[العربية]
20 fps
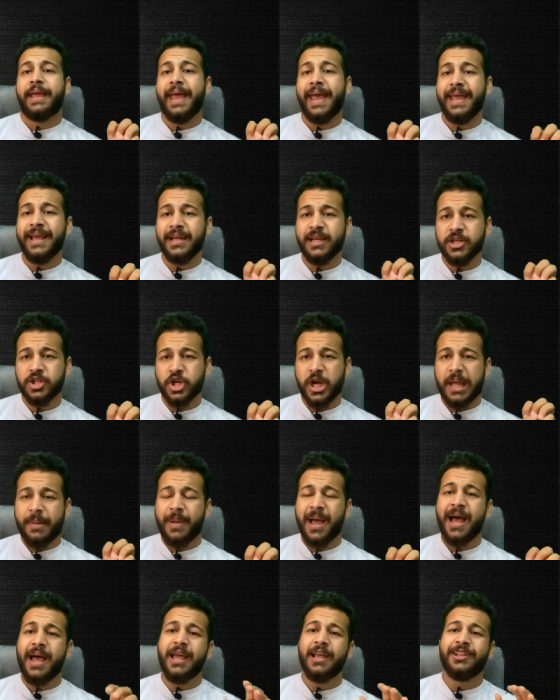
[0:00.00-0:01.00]
كانجلش يا
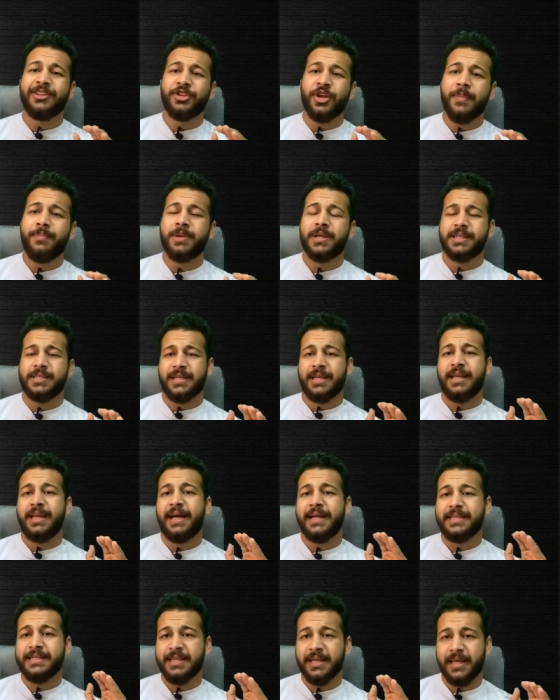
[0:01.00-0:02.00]
جماعه التوبكس
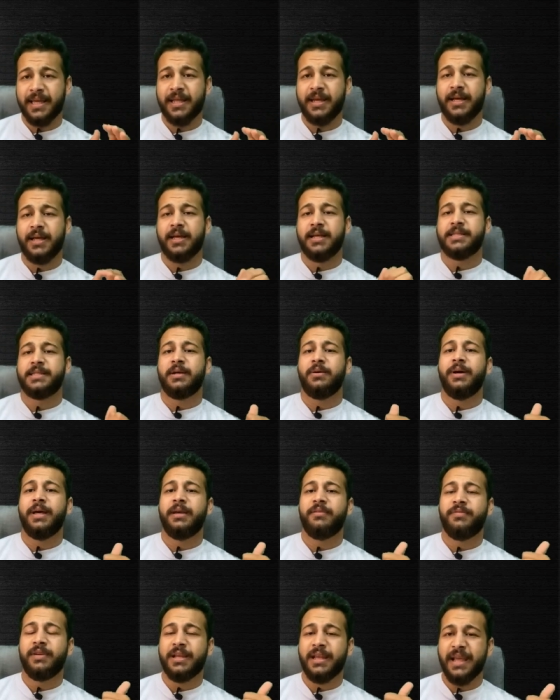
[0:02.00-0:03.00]
اللي هتذاكرها
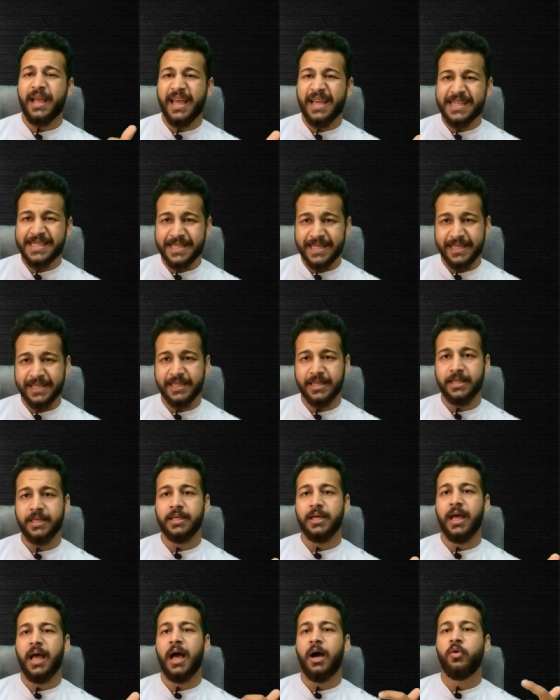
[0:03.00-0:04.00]
سواء في الاي سي
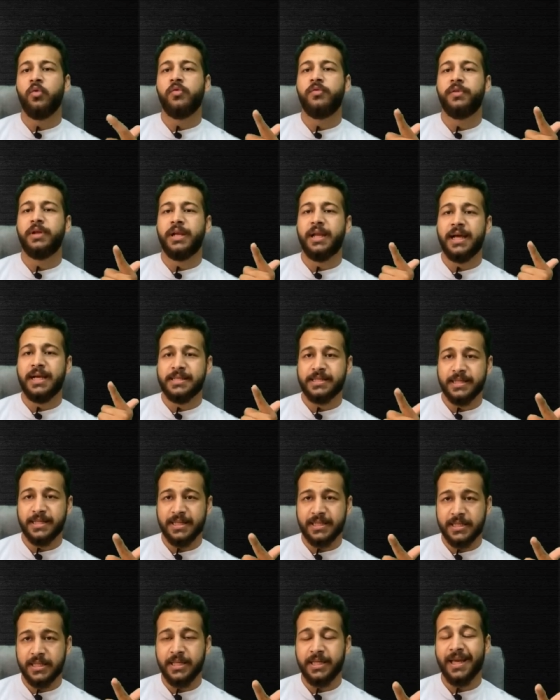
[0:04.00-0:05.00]
تي او في الاس
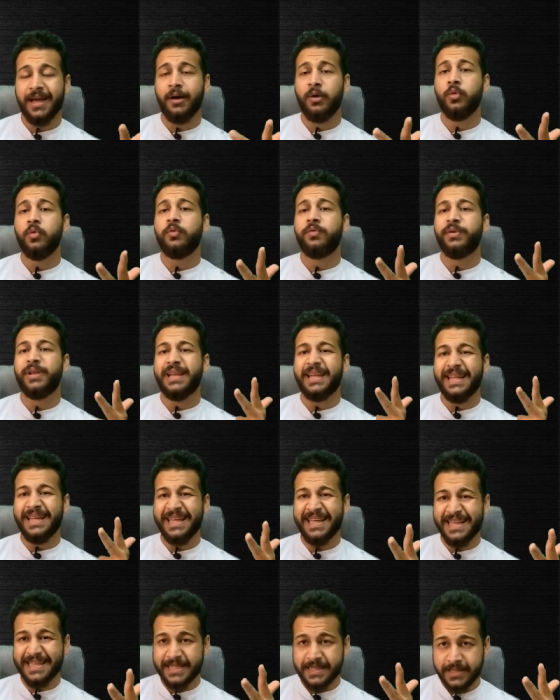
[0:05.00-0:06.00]
اي تي e او في
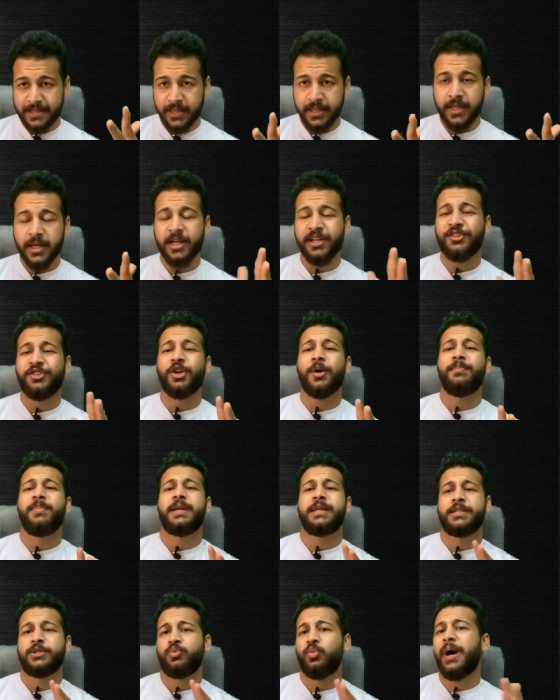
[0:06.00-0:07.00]
الاي اس تي
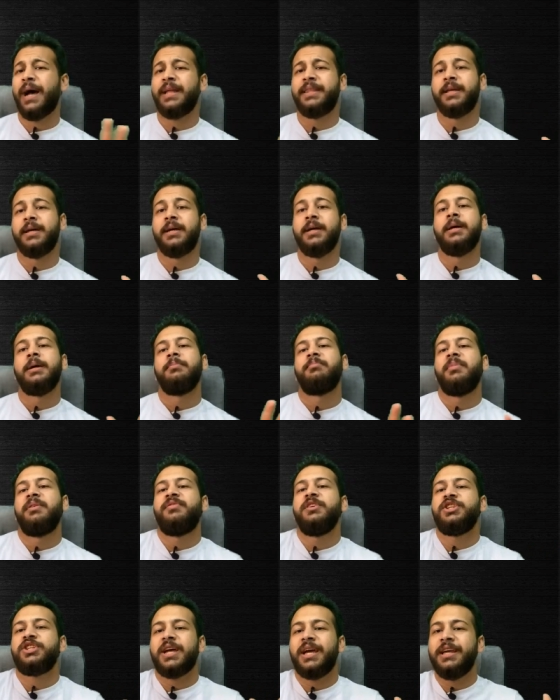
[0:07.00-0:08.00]
التوبكس واحده
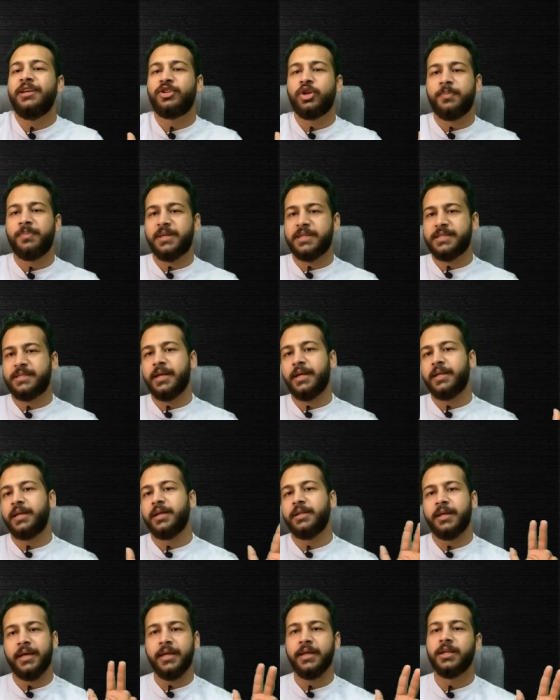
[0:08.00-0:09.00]
مفيش اي توبكس
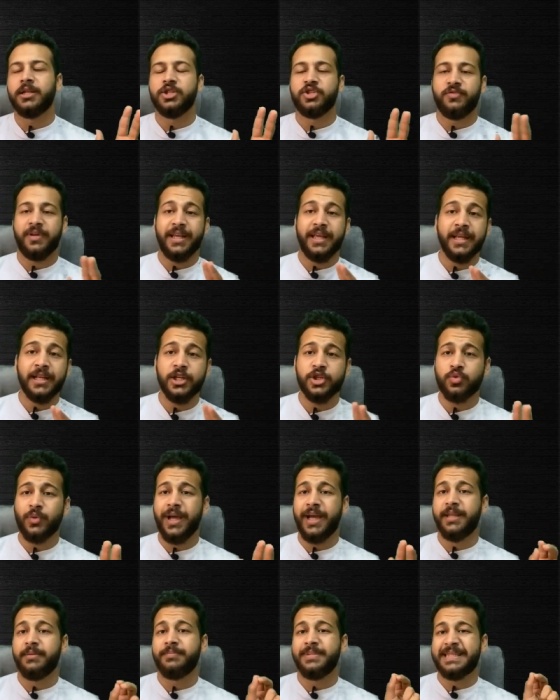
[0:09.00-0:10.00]
تانية ده انجلش فالانجلش
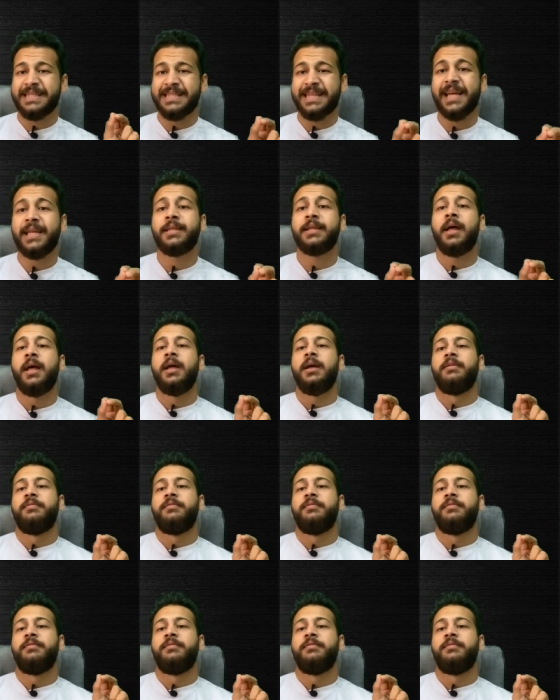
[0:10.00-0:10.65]
واحد بالذات